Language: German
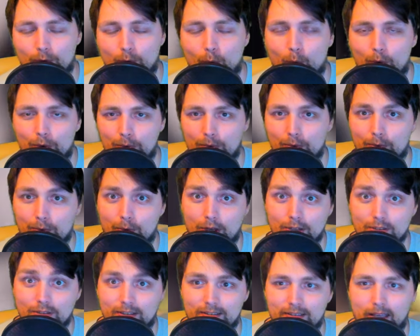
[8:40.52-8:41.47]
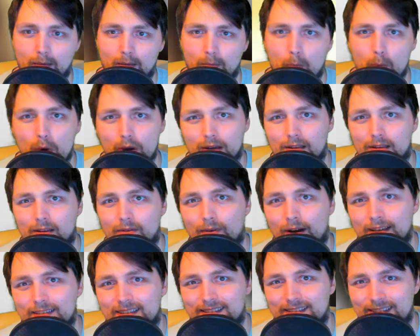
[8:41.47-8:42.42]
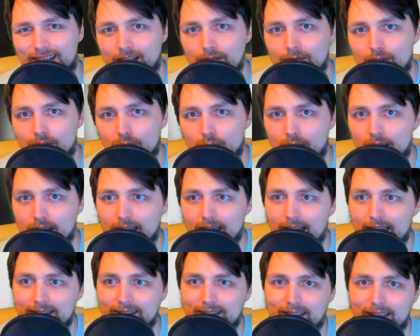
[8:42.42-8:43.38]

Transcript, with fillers: Oden und Roger sehen. Möglicherweise sehen wir sogar die letzte